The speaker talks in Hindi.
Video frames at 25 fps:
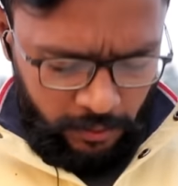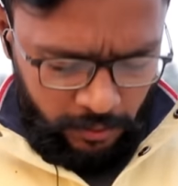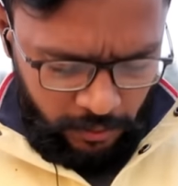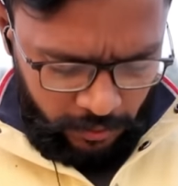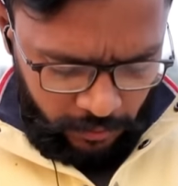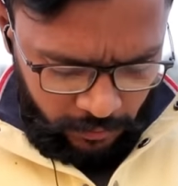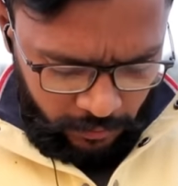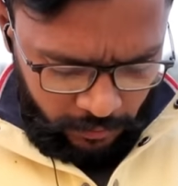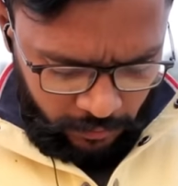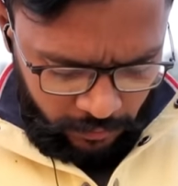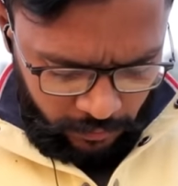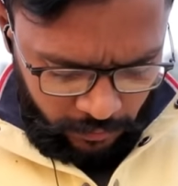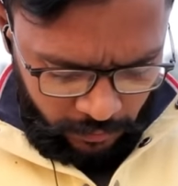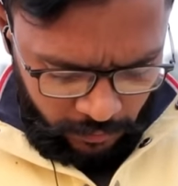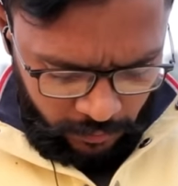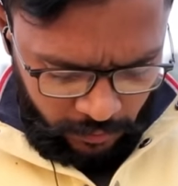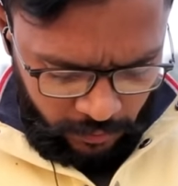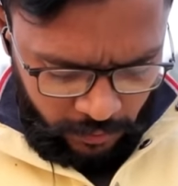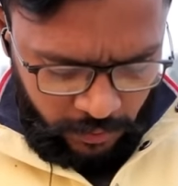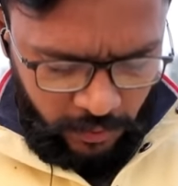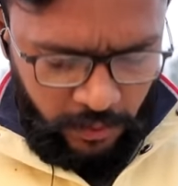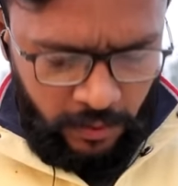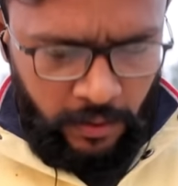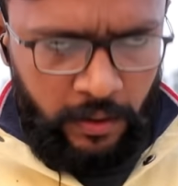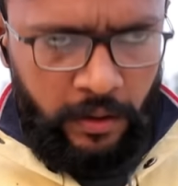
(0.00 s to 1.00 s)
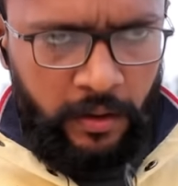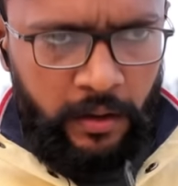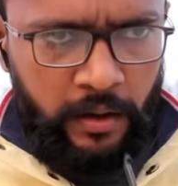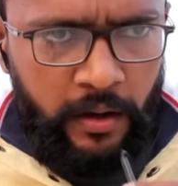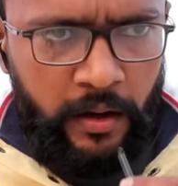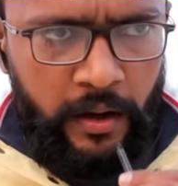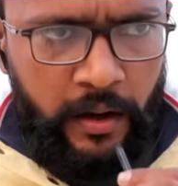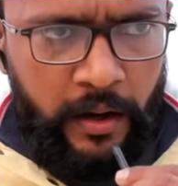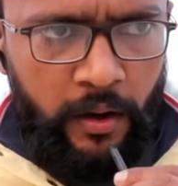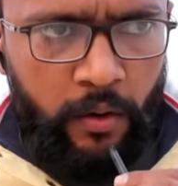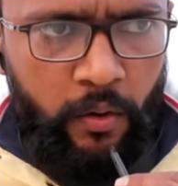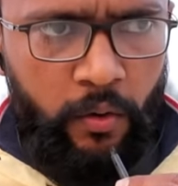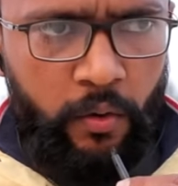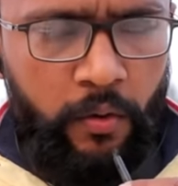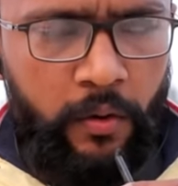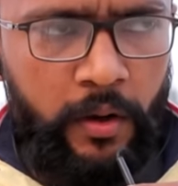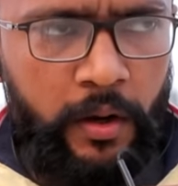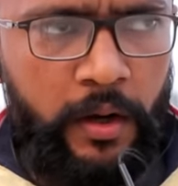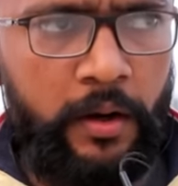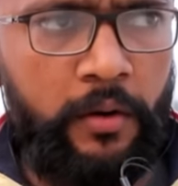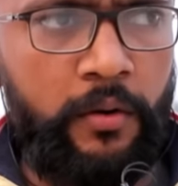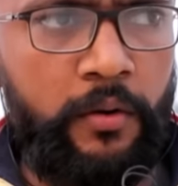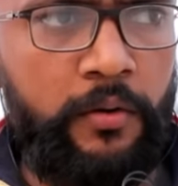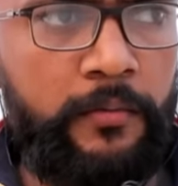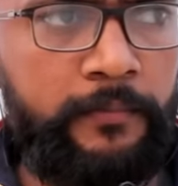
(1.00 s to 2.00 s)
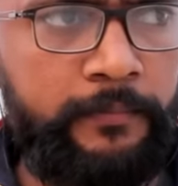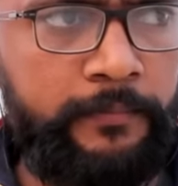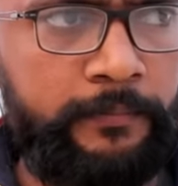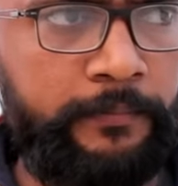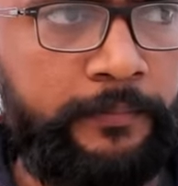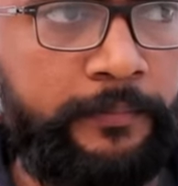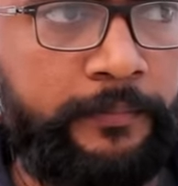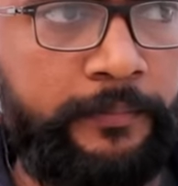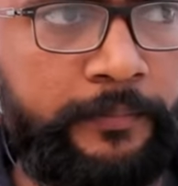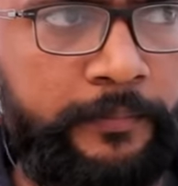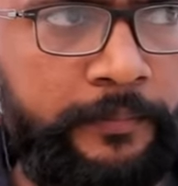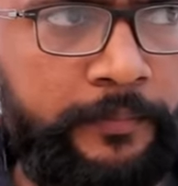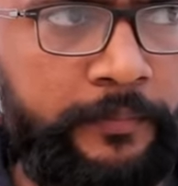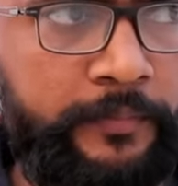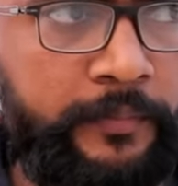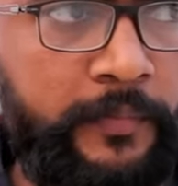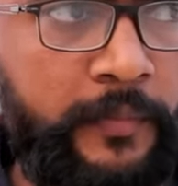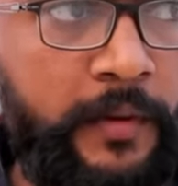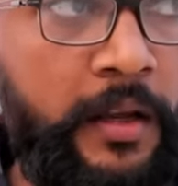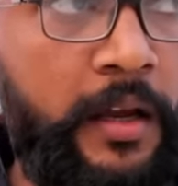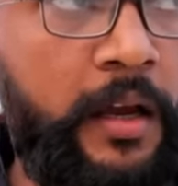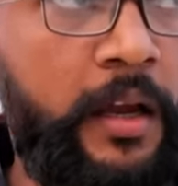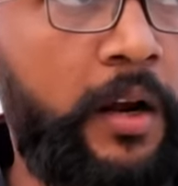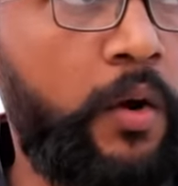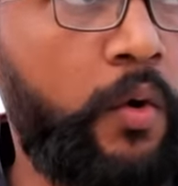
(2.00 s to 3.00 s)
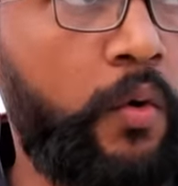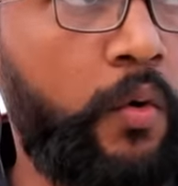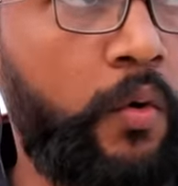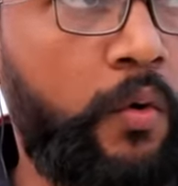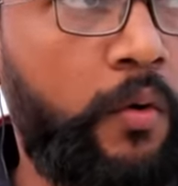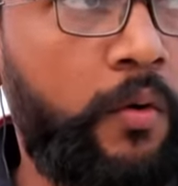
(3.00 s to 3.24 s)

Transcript: थोड़े कुछ सिचुएशन में भीड़ वगैरह में ना दिक्कत होती है थोड़ा ऊपर उठाना पड़ता है